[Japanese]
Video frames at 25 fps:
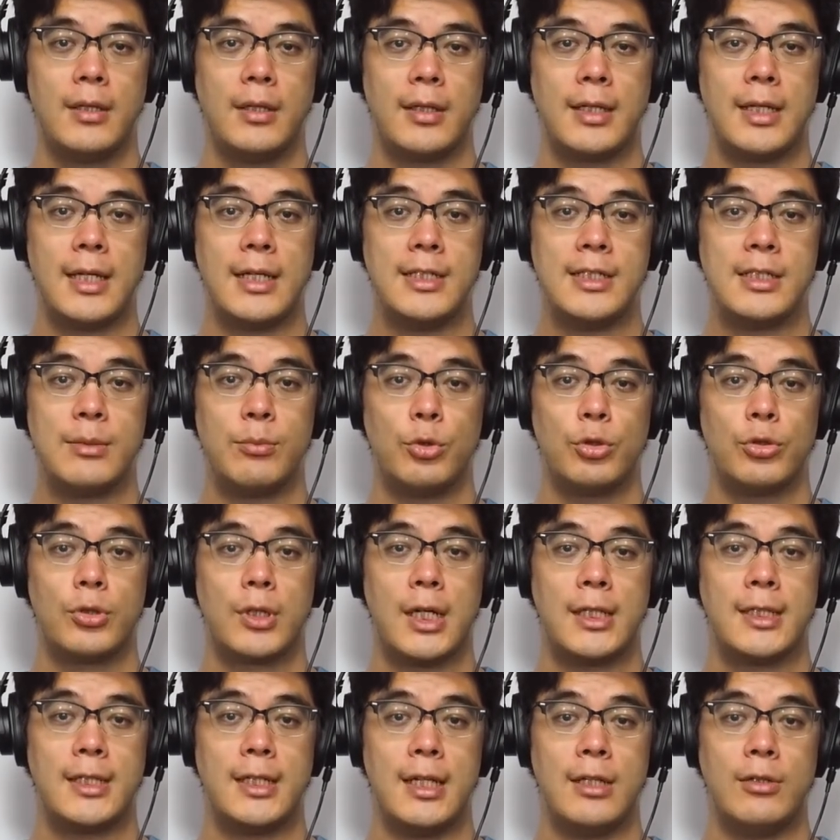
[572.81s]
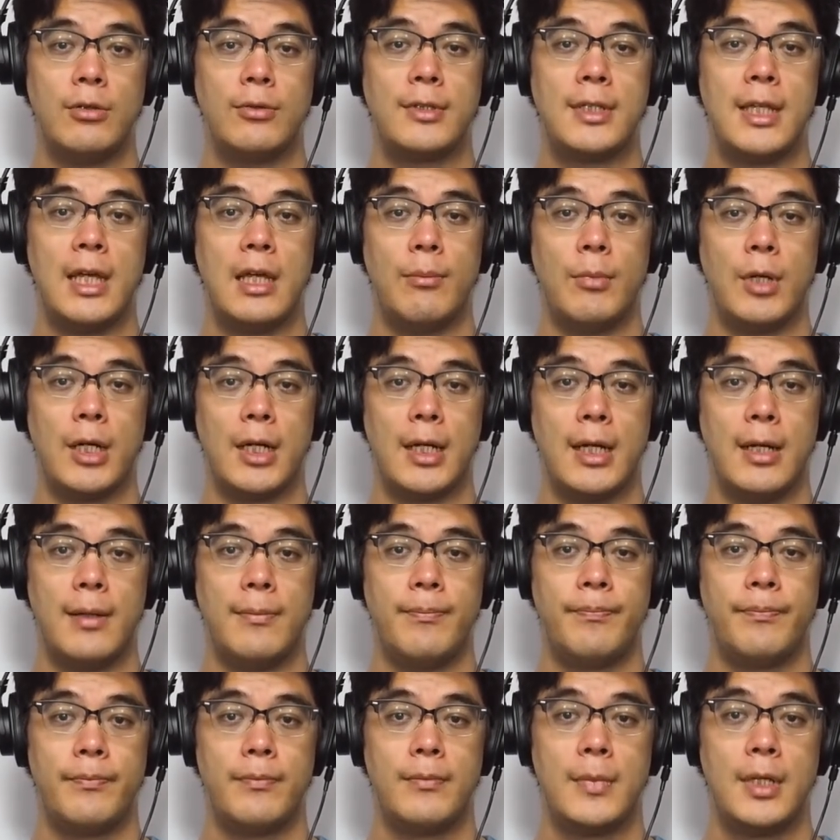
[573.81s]
源氏物語のテーマが
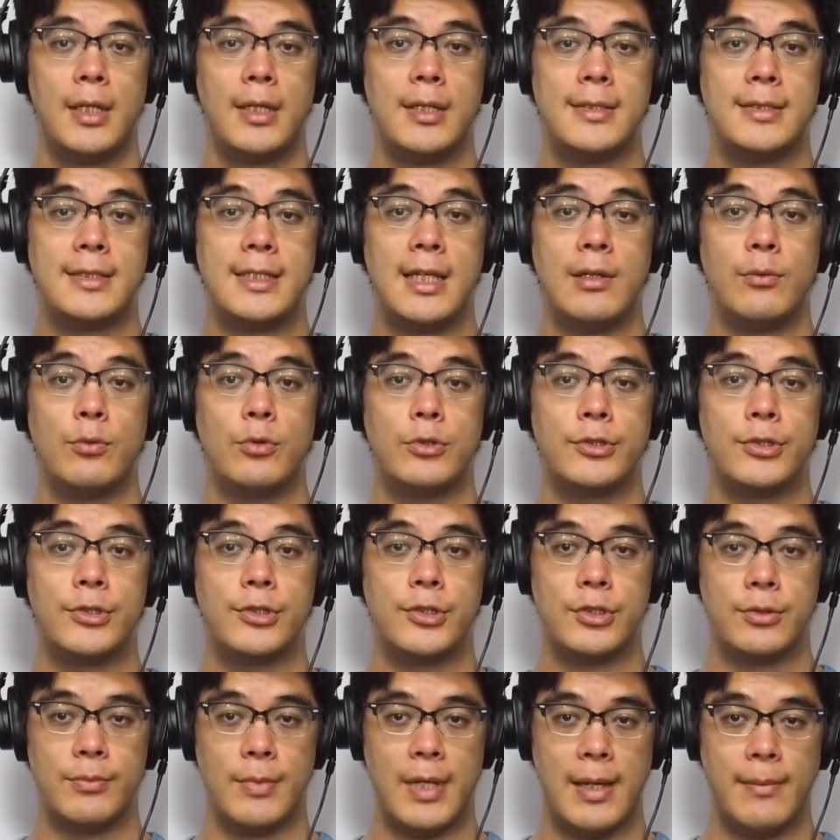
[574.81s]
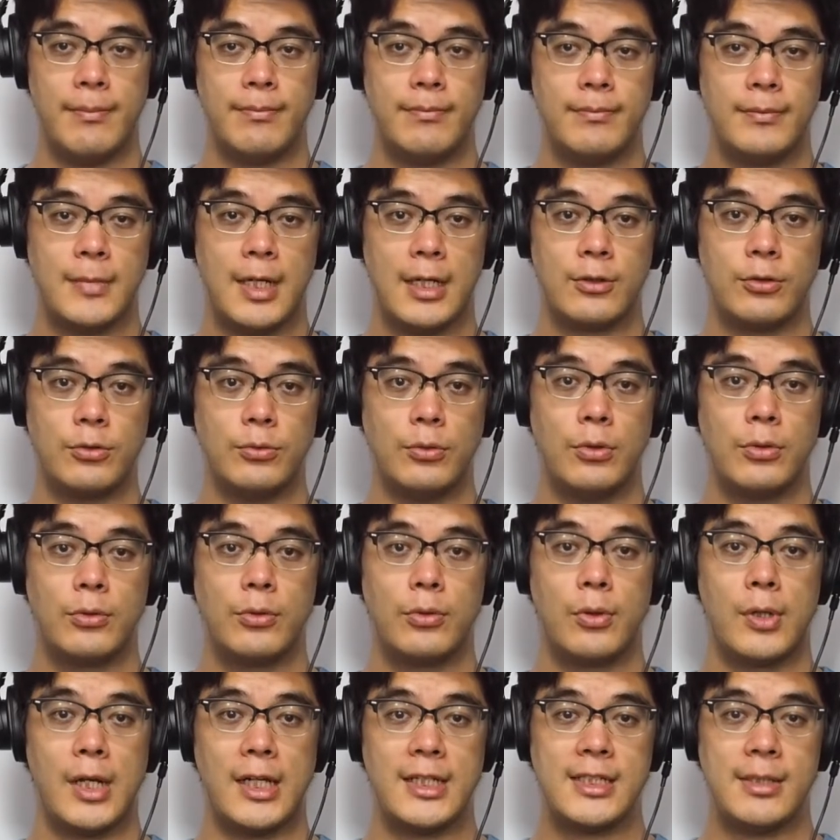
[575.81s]
善を進め、悪を
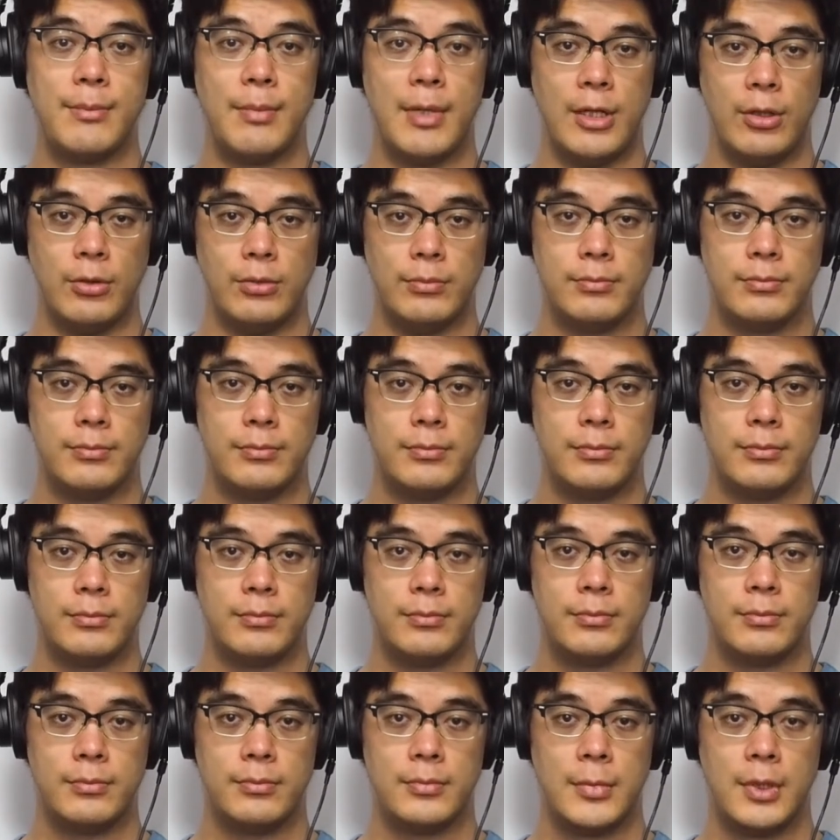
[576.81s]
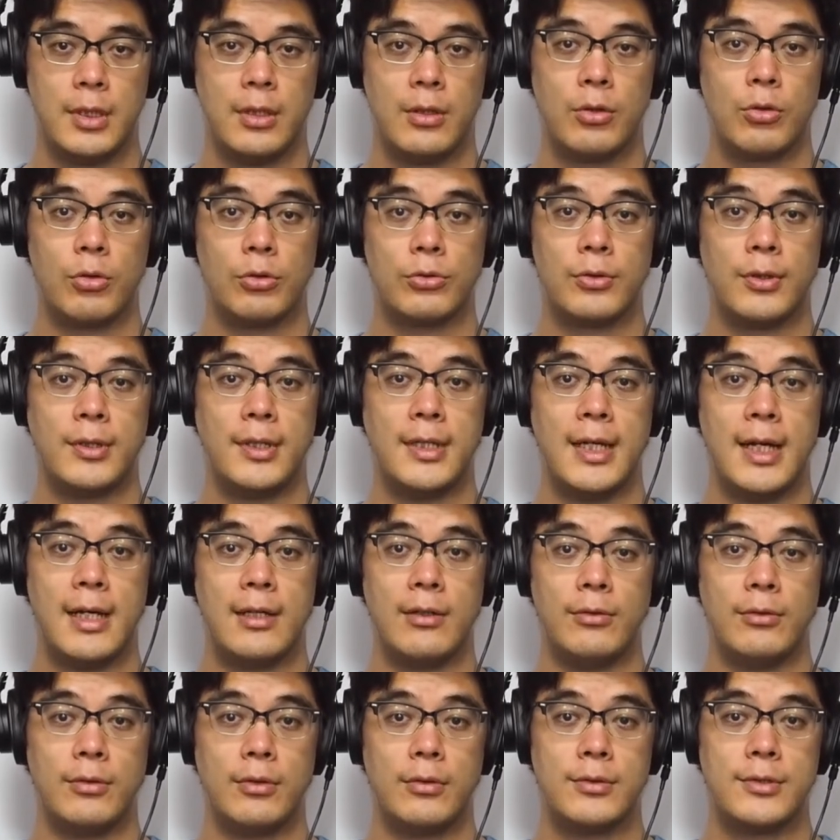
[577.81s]
懲らしめることであ
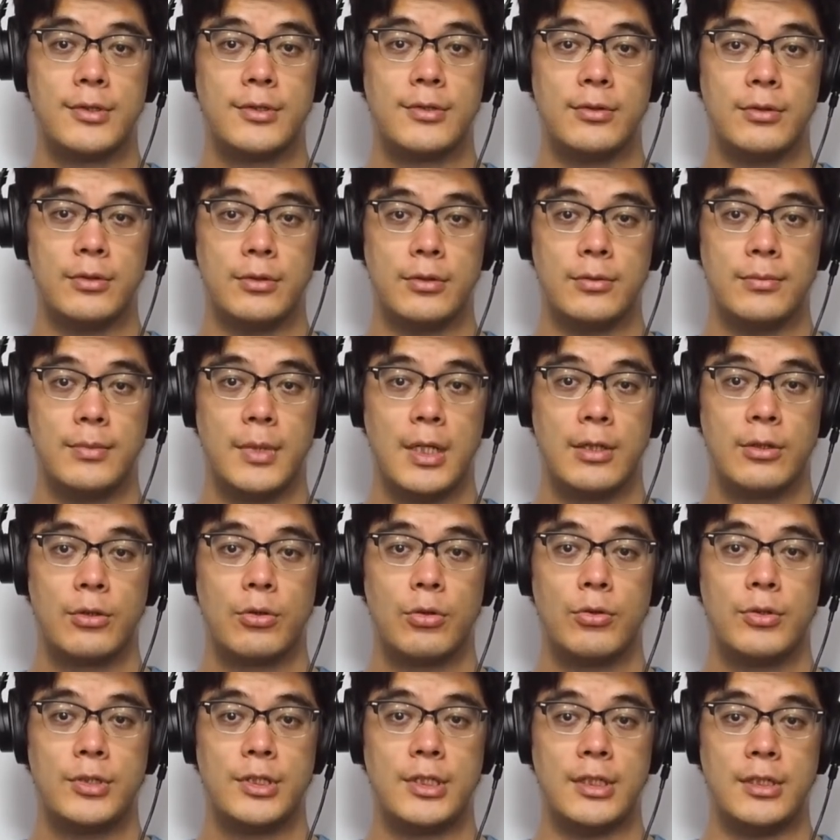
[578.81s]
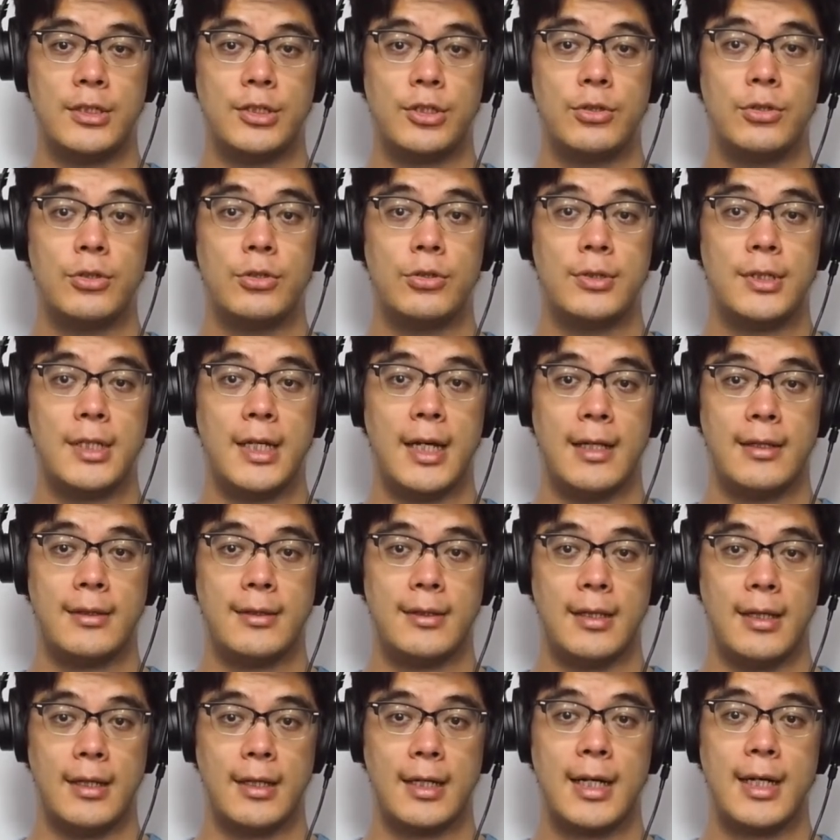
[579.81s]
るとする当時主流であっ
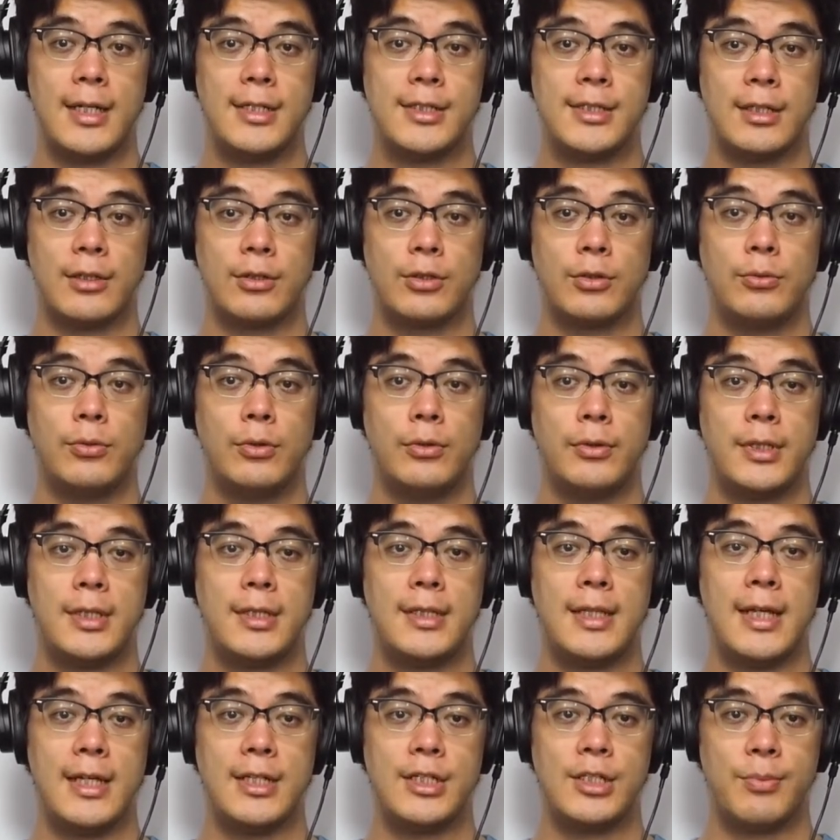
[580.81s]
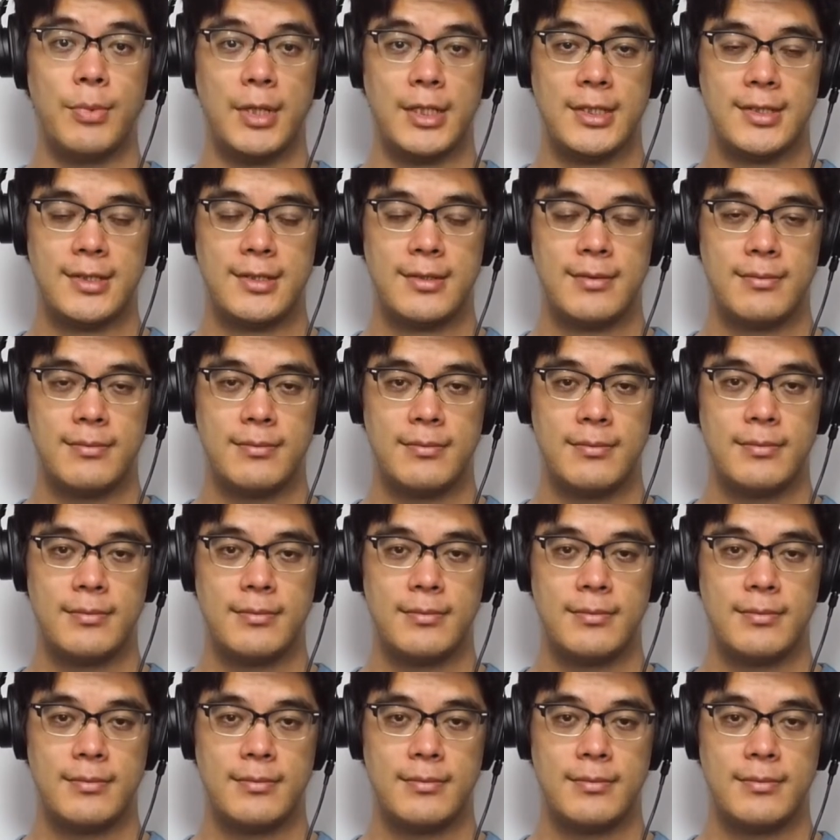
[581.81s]
た解釈を否定します。